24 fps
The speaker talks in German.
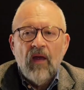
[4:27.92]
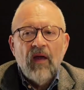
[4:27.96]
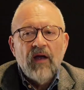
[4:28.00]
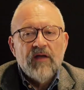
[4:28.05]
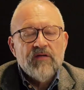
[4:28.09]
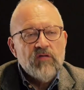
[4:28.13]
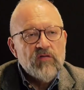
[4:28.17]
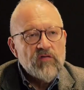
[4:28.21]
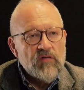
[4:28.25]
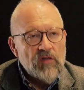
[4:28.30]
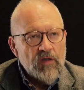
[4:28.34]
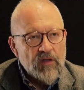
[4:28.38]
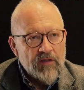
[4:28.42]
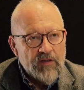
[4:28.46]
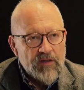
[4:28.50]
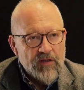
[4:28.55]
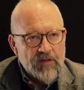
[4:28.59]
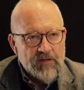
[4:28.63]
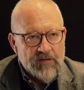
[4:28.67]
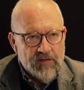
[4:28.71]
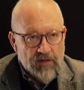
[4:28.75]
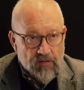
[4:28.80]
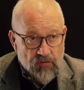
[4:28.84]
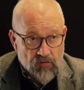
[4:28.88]
Also Söldner
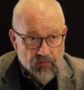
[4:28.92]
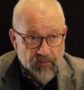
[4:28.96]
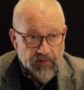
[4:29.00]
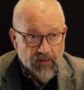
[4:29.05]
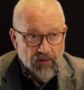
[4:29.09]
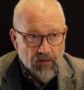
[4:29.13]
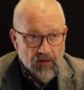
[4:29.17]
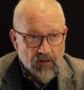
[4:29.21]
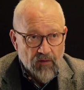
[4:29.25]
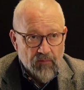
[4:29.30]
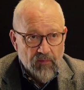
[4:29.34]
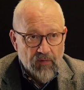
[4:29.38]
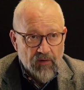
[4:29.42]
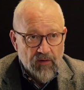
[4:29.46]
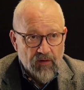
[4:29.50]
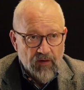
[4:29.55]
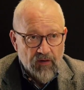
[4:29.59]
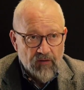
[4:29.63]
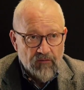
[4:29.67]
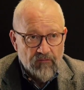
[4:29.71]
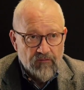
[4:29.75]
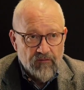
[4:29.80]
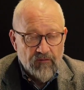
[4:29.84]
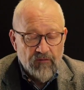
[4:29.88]
ist ein schwieriger
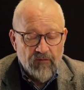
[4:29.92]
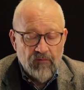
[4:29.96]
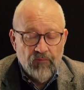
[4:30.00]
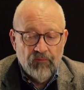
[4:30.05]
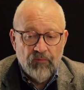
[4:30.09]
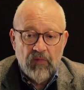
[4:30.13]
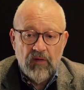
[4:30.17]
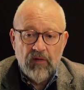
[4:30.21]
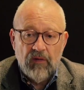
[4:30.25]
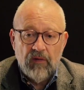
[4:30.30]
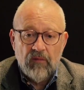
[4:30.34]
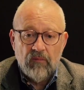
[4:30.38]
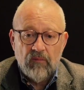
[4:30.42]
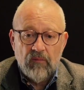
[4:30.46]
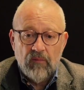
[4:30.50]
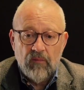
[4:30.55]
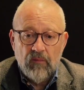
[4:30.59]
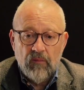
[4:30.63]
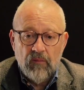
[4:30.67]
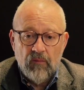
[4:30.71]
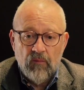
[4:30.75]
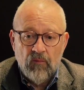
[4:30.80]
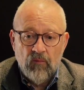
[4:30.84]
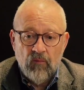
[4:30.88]
Begriff.
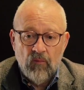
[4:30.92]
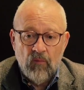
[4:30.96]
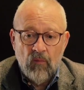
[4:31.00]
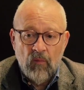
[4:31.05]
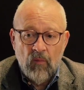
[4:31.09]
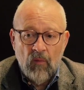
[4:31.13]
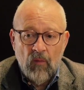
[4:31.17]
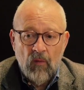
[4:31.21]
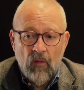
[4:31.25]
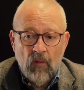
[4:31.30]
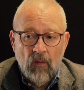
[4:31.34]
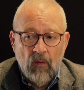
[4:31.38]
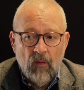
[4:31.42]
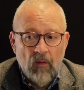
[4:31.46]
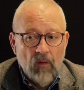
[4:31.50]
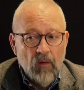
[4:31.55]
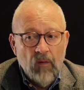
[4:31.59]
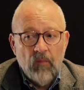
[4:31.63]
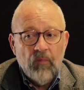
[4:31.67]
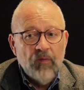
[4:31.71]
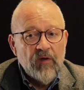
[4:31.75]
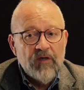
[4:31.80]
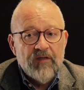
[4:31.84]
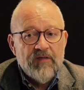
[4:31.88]
Ähm,
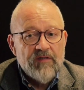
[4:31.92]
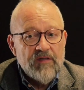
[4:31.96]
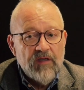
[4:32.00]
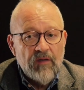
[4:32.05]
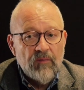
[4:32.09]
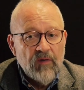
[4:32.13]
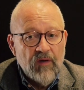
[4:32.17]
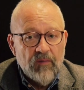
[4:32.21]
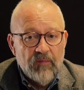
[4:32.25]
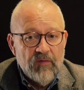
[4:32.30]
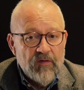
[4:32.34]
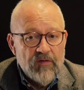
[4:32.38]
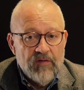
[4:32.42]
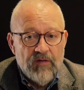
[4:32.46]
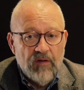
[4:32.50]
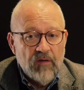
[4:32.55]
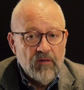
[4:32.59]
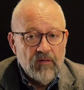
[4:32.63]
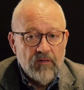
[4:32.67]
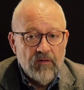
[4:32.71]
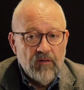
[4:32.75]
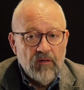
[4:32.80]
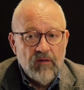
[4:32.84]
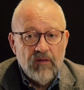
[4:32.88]
Im Prinzip gibt es
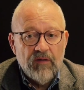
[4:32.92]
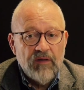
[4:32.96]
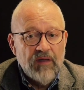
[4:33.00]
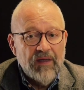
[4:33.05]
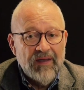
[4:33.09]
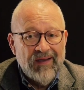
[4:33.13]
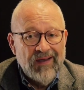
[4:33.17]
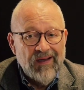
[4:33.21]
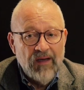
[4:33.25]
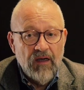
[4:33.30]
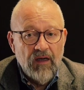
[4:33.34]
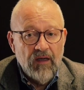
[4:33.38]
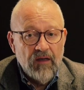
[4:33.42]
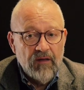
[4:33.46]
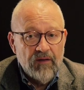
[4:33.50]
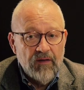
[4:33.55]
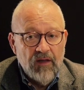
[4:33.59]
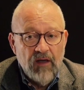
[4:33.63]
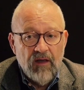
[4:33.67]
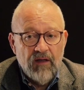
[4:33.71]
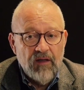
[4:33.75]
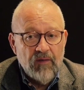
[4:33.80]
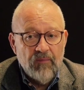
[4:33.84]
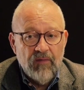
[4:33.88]
auch noch danach,
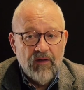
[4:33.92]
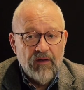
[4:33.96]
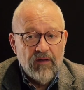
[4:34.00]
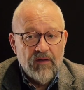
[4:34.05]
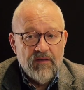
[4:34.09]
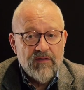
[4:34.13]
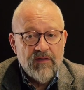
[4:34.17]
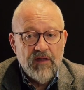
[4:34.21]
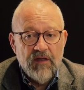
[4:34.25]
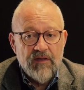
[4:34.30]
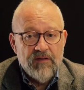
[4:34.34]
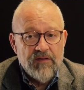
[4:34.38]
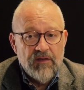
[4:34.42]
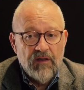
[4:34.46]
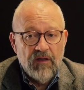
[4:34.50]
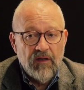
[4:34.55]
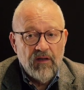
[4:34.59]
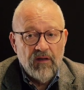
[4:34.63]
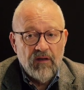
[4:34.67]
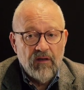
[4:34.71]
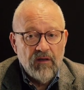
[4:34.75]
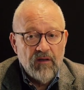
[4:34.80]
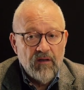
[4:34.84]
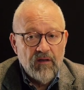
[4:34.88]
nach dem Ende des
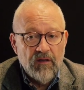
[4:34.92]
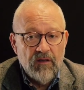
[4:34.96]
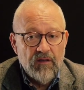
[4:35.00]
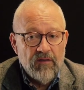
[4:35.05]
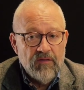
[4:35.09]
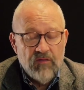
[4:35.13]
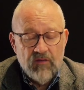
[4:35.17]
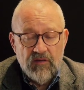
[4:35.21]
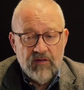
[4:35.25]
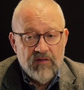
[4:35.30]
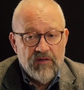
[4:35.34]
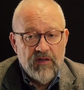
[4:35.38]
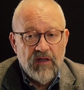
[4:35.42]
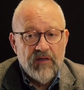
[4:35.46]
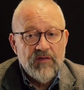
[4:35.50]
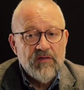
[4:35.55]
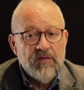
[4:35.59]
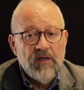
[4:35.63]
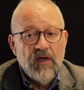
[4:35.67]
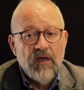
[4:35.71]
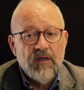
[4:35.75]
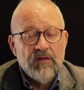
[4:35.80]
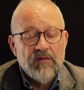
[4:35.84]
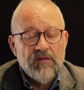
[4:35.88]
Dreißigjährigen Krieges und das
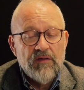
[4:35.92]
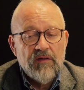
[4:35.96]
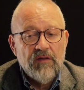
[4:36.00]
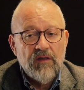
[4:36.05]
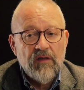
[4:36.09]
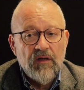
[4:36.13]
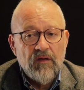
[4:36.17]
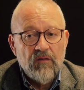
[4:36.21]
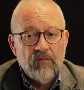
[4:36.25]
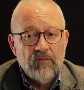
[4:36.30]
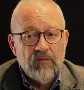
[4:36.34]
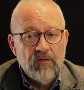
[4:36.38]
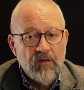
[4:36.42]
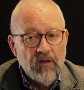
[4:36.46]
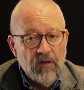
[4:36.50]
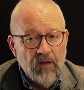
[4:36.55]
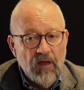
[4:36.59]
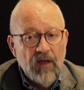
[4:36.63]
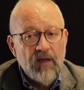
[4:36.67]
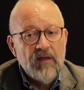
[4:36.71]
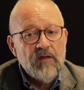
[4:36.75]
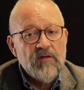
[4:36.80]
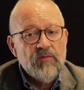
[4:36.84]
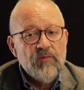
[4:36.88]
ganze 18. Jahrhundert,
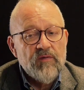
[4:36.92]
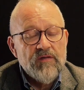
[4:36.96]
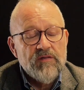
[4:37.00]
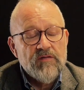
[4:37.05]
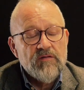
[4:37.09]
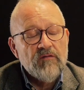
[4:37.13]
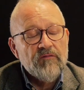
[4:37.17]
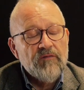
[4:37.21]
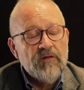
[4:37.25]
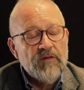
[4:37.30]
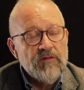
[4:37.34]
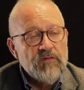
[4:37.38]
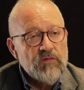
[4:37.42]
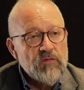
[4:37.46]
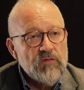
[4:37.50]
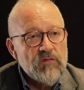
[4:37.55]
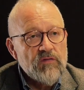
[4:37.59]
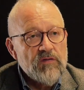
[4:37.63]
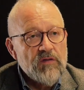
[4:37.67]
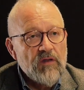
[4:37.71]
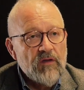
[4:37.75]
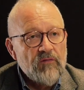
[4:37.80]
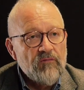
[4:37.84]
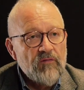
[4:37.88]
eigentlich bis zur
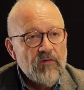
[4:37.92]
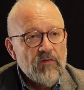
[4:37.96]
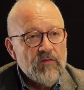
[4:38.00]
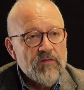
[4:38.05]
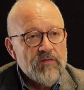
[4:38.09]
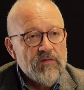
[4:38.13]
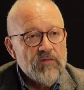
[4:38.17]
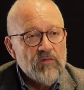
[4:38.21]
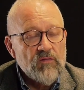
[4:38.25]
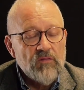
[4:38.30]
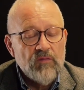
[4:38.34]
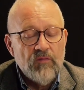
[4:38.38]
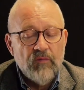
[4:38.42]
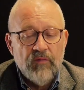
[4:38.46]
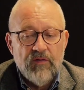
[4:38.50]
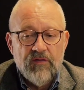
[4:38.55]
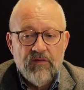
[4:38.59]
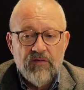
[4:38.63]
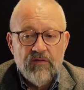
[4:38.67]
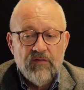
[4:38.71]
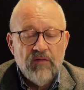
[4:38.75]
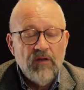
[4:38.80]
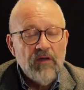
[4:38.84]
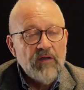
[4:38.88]
Französischen Revolution,
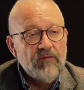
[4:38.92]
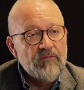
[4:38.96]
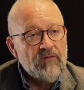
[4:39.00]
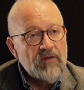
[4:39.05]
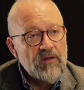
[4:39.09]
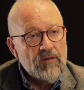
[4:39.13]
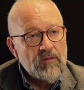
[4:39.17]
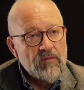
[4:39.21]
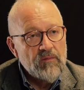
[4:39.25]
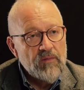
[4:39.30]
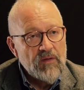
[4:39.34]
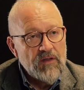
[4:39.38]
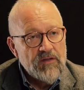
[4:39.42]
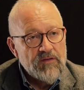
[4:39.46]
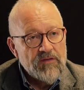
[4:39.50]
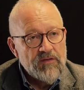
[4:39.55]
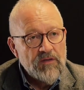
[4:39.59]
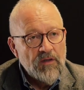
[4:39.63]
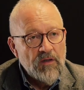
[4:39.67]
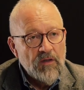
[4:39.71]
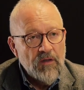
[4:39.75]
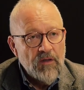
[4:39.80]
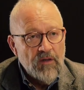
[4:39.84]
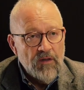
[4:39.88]
bis zur Levée en
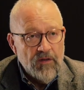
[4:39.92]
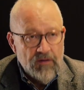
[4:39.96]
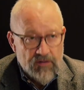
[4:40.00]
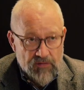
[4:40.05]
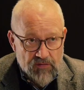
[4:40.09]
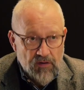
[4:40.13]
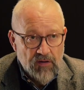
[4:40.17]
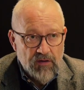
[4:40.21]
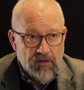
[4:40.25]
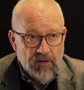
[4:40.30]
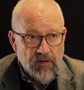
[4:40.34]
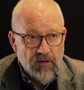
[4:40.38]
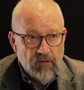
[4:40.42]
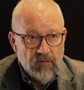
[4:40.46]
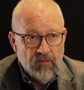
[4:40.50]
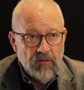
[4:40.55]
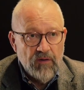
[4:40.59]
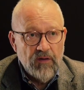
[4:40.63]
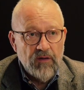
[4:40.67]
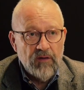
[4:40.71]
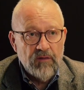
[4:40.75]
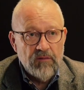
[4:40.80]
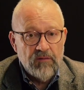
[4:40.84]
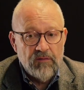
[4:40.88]
masse,
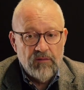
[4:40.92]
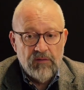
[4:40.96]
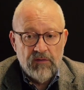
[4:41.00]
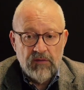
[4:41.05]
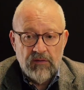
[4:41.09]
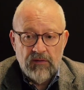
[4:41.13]
Söldnerheere.